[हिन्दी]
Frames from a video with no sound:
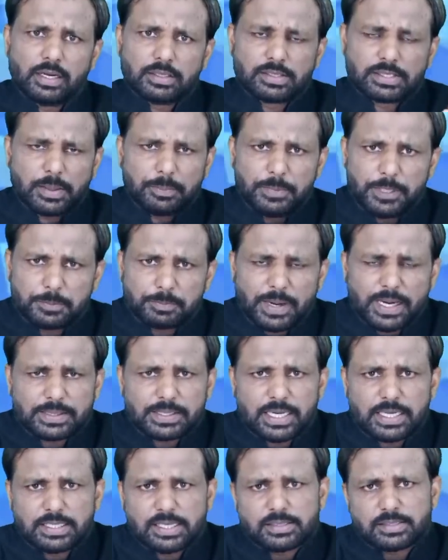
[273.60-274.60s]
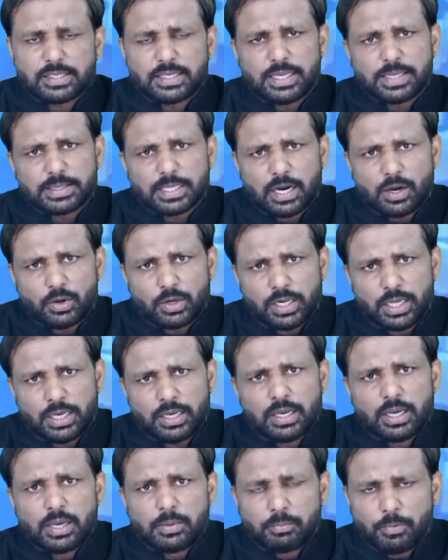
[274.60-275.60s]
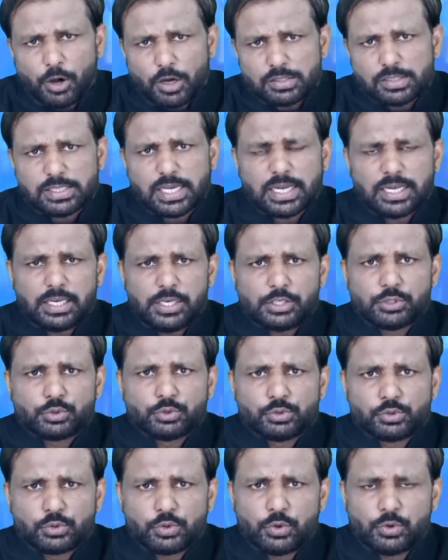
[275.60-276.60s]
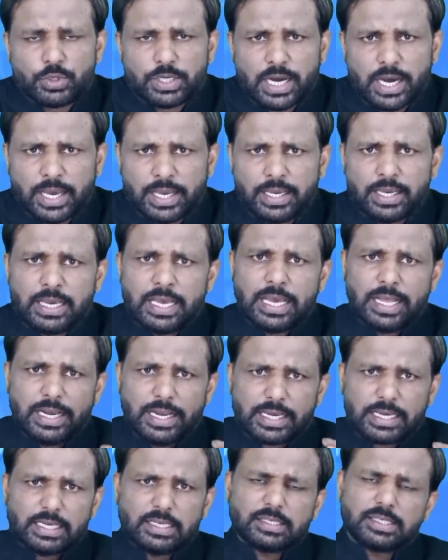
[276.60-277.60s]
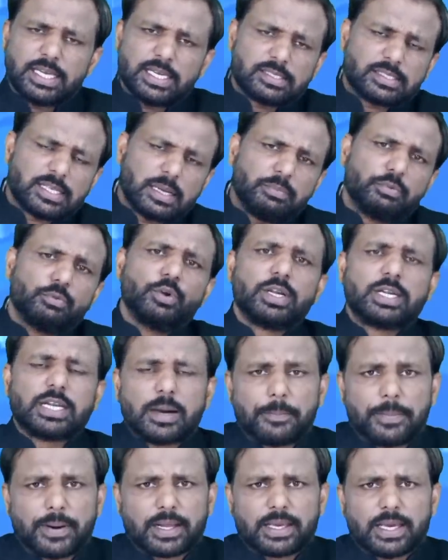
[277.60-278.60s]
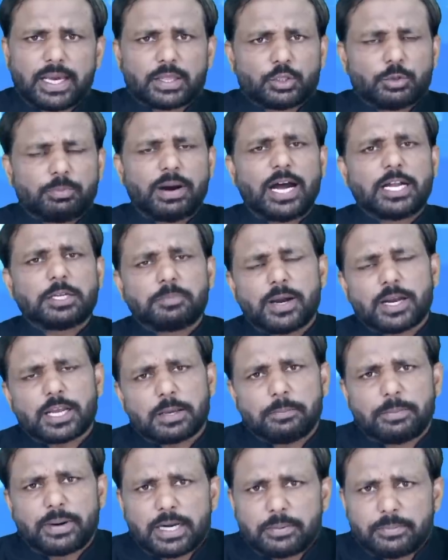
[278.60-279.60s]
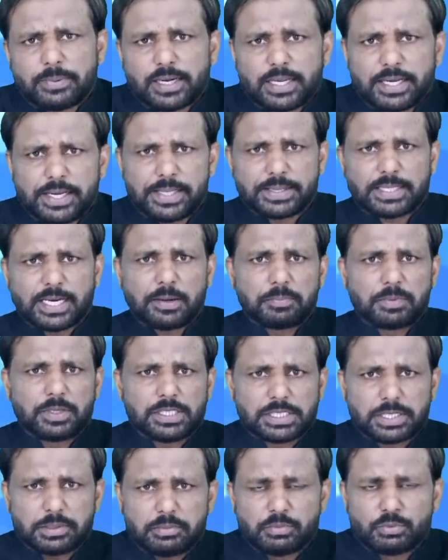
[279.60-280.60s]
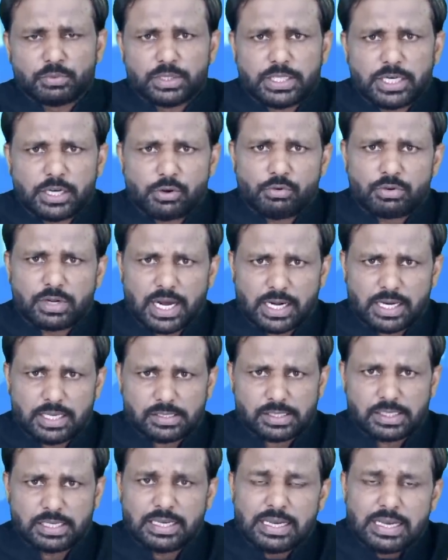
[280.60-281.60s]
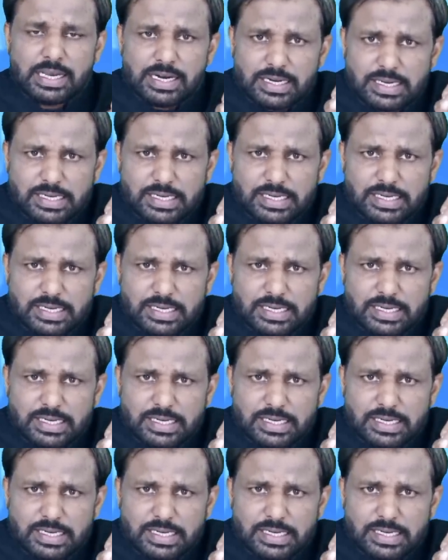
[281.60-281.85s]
संबित पात्रा जैसे नेताओं ने बहुत सारे इश्यूज़ को उठाए लेकिन ये सब उल्टा पड़ गया तो भाजपा के बड़े बड़े नेता अब किसी भी मुद्दे को उठाने से